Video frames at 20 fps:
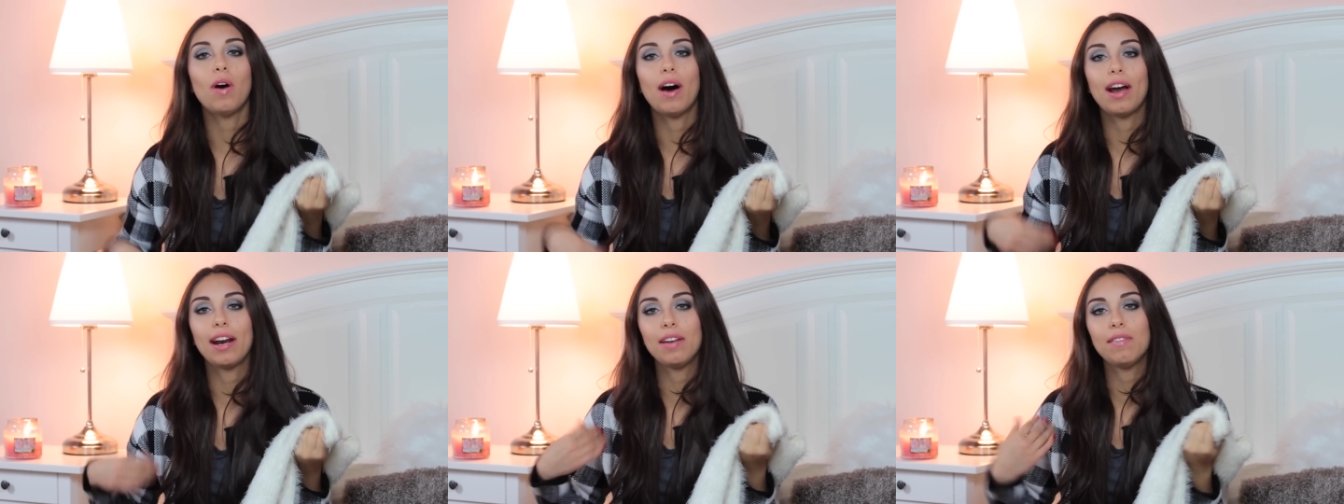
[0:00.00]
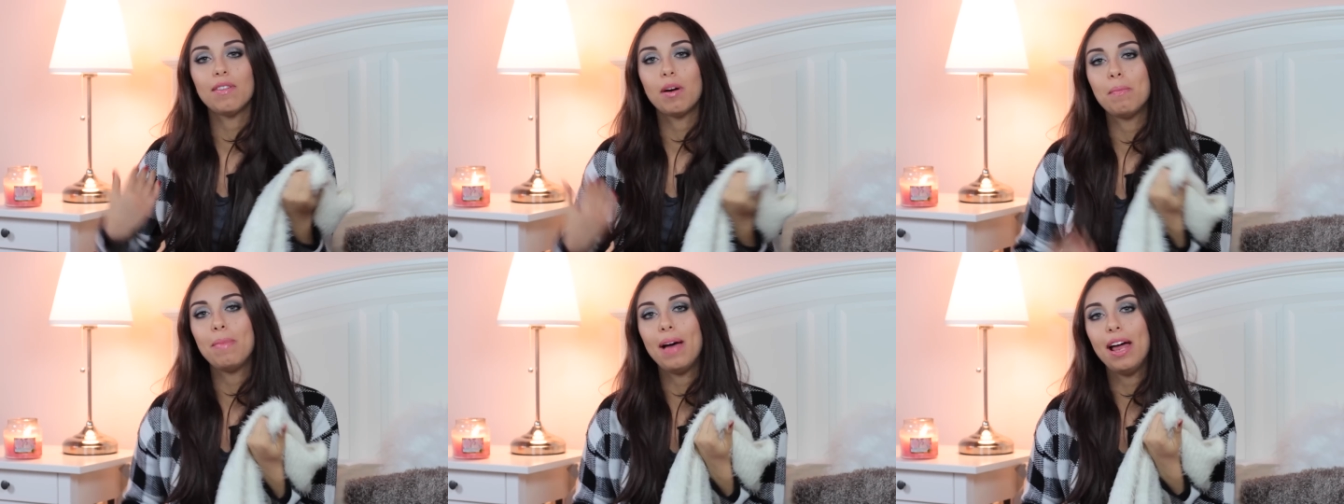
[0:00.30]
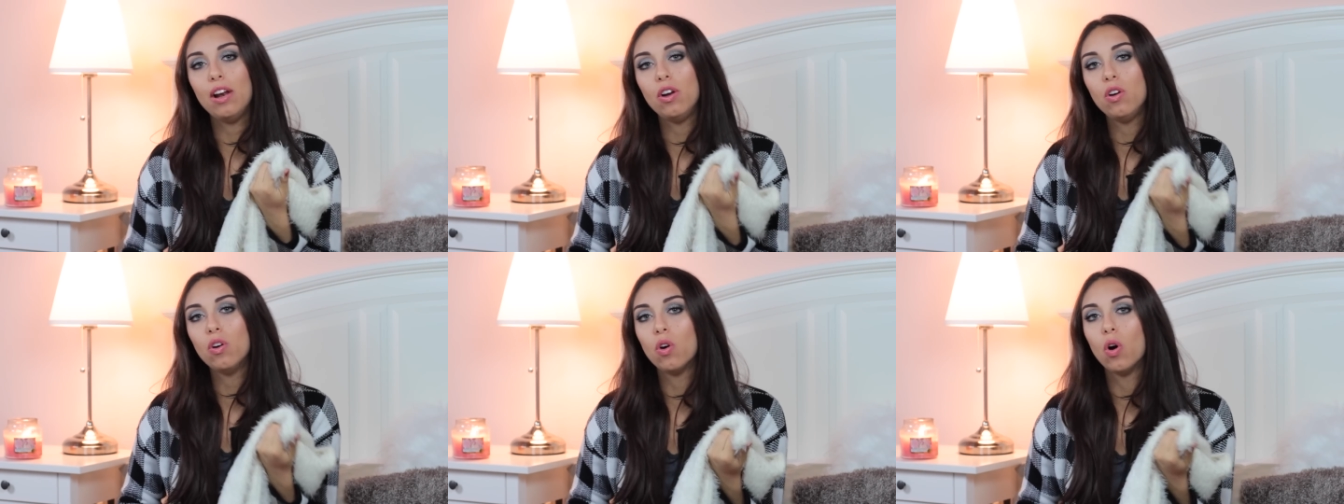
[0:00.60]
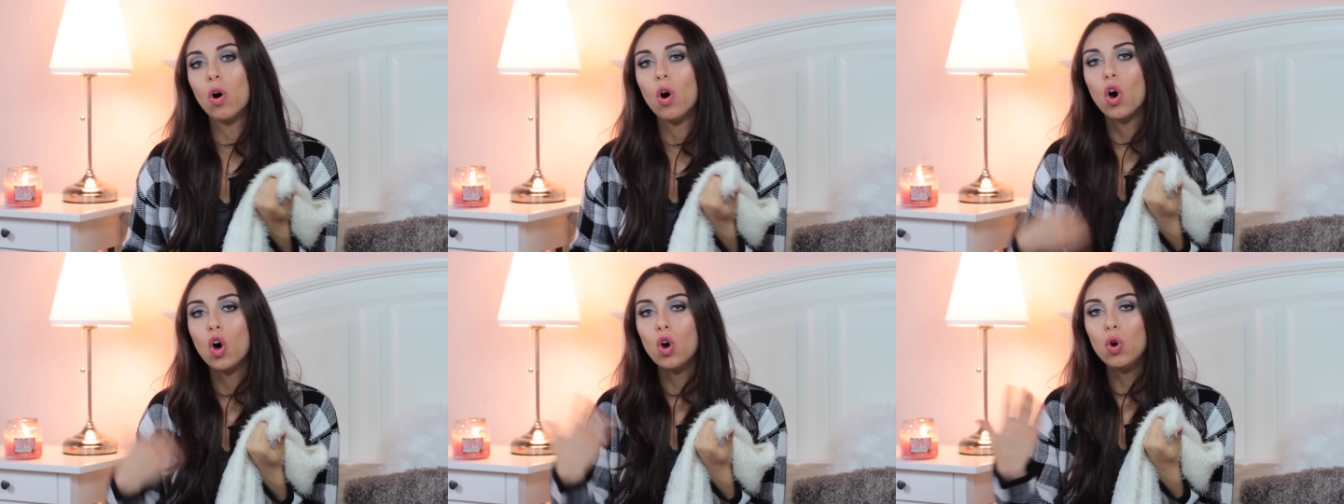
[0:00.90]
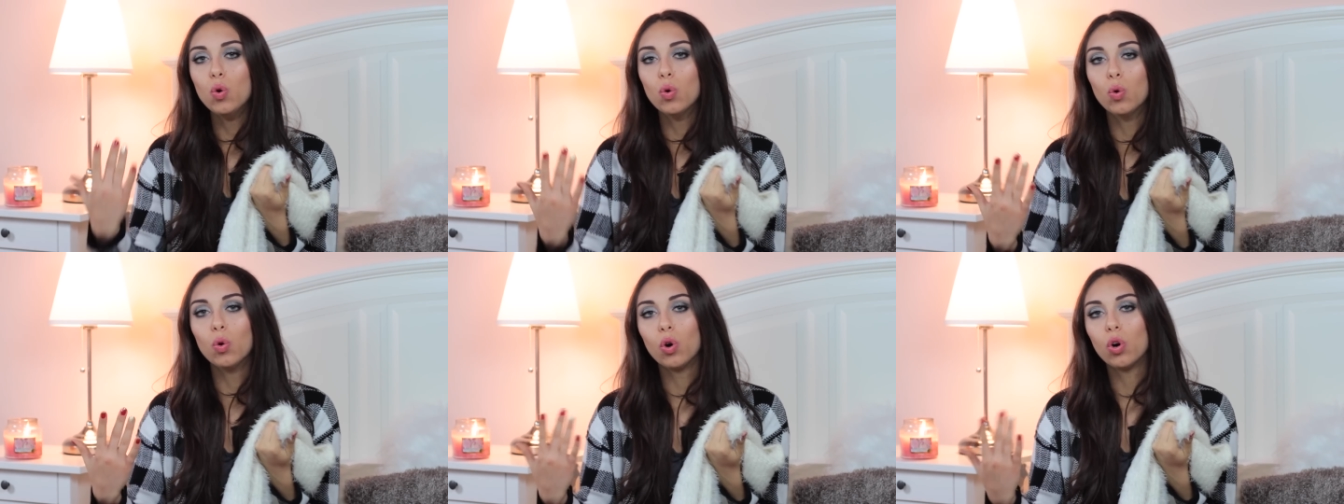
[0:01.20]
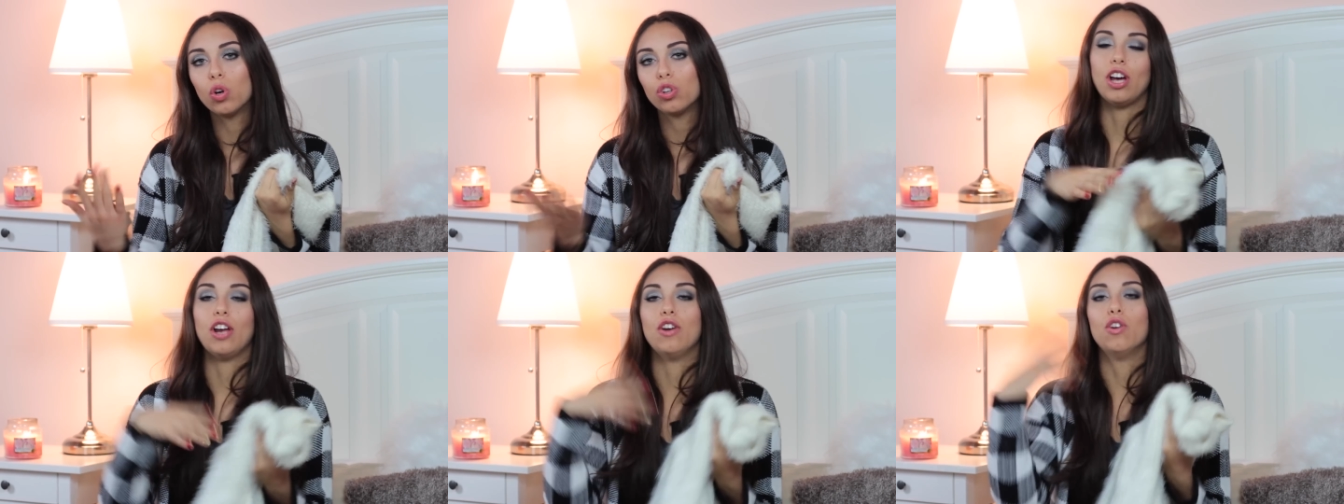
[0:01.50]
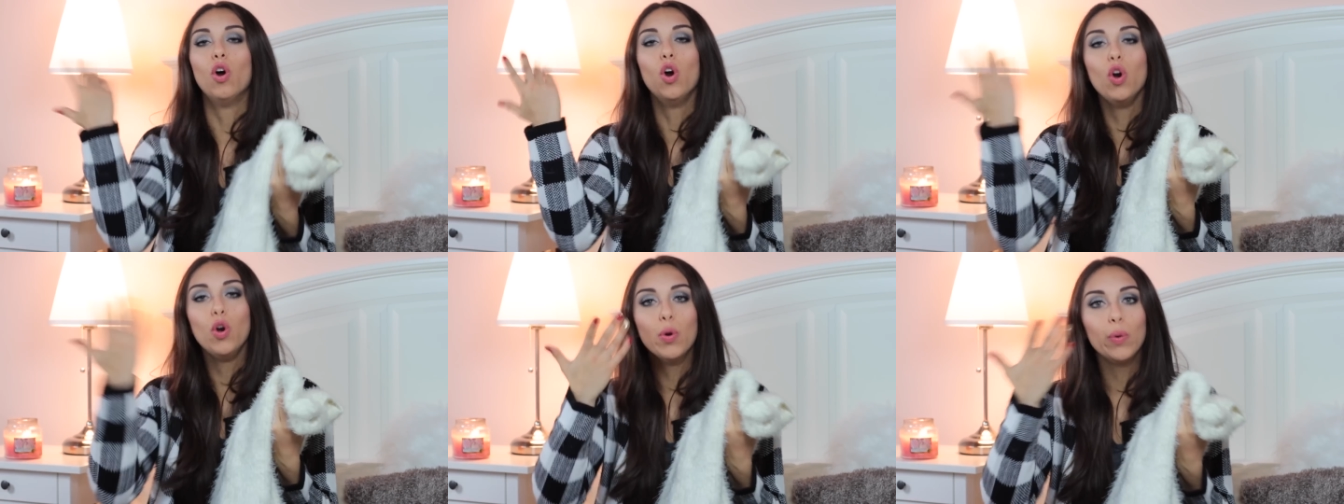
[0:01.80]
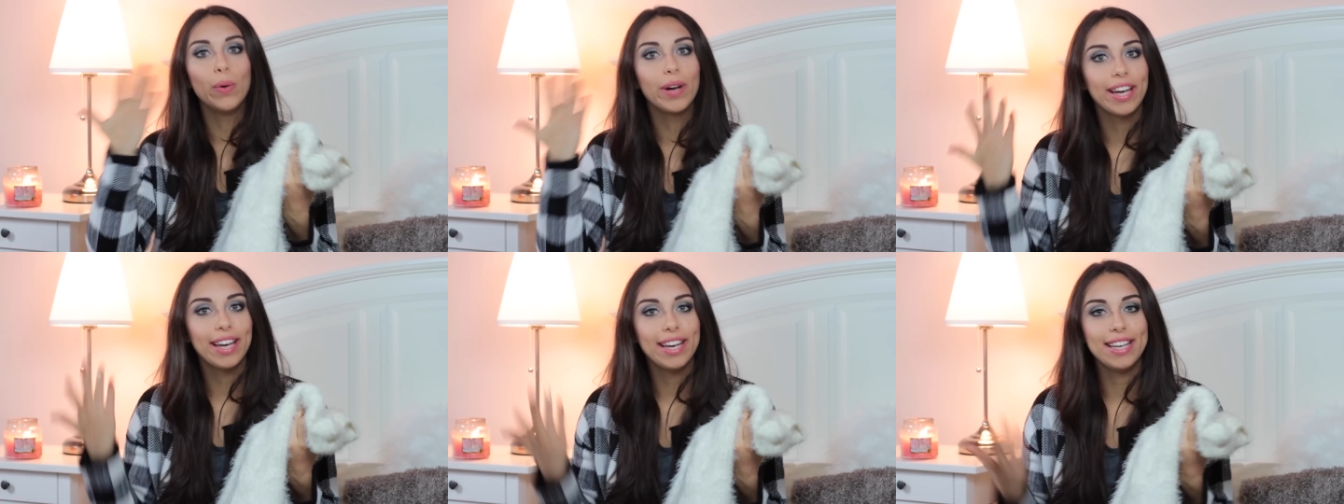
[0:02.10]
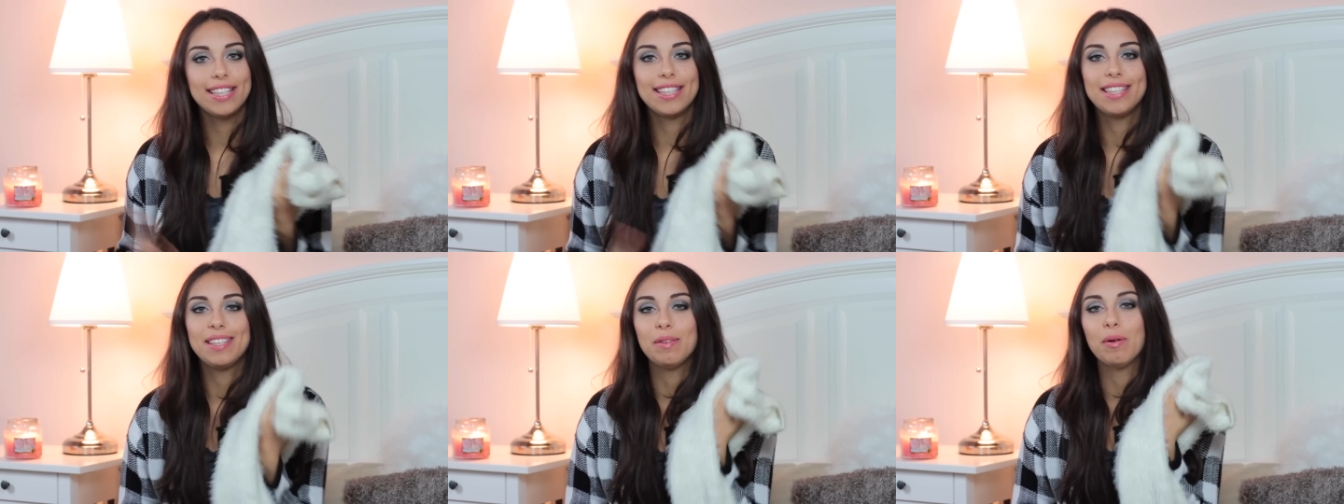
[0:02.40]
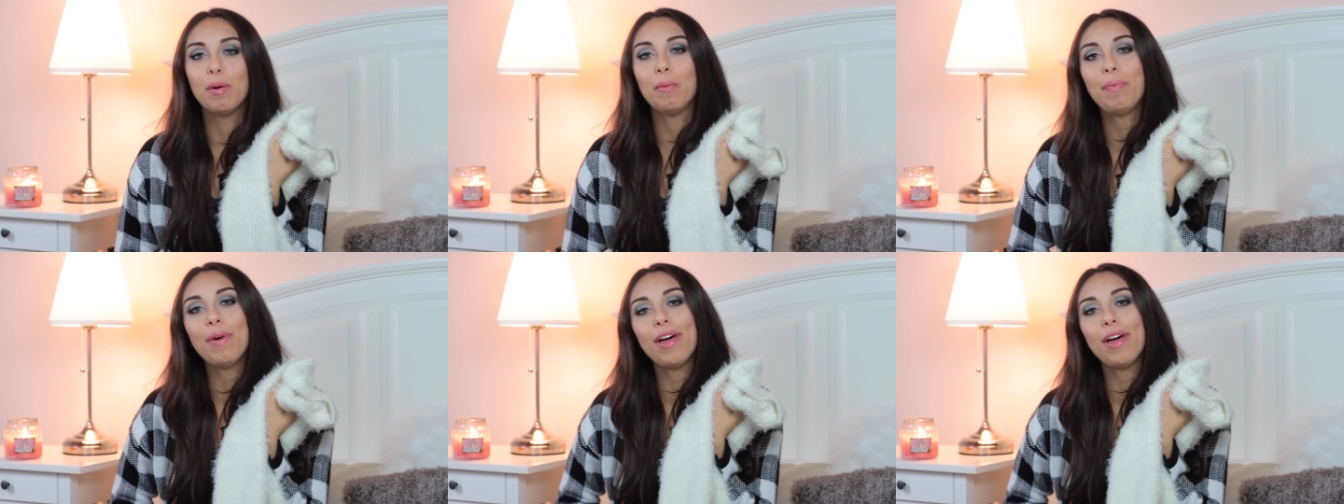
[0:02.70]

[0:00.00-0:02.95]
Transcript: arriva bello lungo, cioè non lunghissimo,